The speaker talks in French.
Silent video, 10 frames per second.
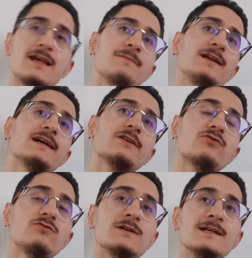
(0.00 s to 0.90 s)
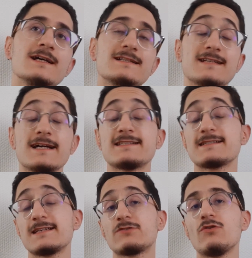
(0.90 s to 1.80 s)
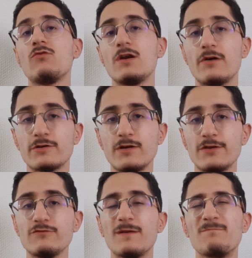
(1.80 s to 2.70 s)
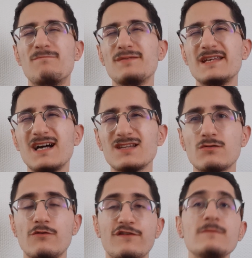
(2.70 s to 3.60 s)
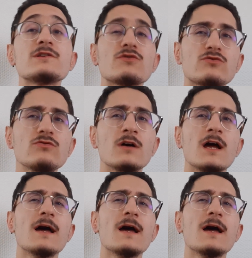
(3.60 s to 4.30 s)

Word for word: Et malgré tout, ça reste un secteur où, à l'heure actuelle, la Juve est bien trop faible et surtout